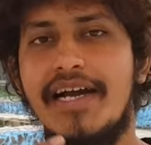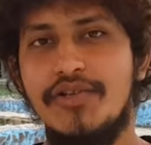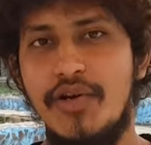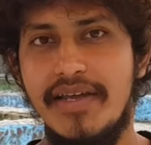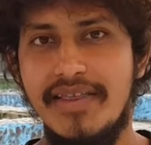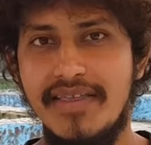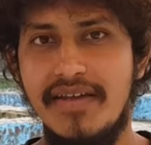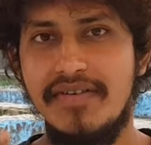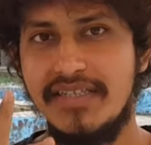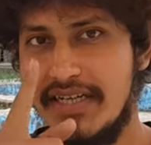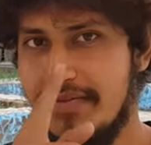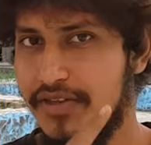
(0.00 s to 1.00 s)
ஆக்சுவலாக இந்த
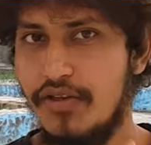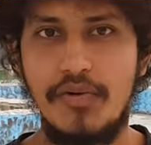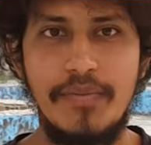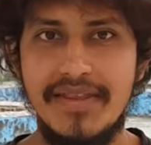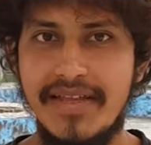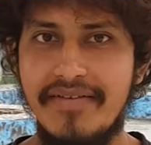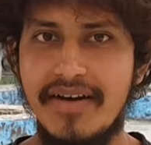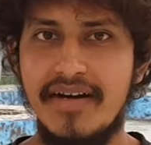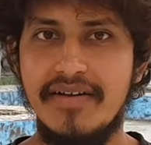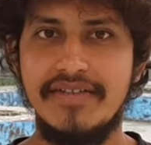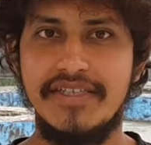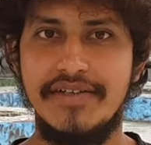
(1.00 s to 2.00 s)
விஷயம் வந்து ரொம்ப
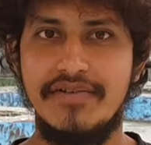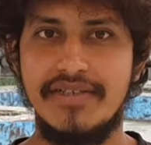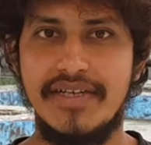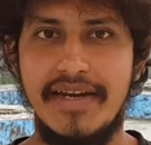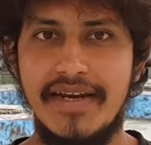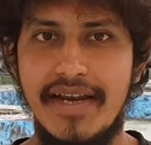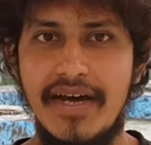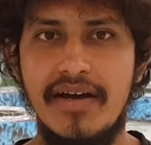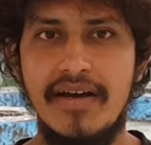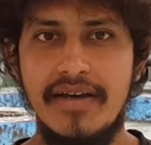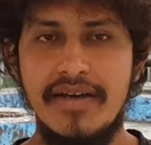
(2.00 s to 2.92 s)
தவறான விஷயம் சரிங்களா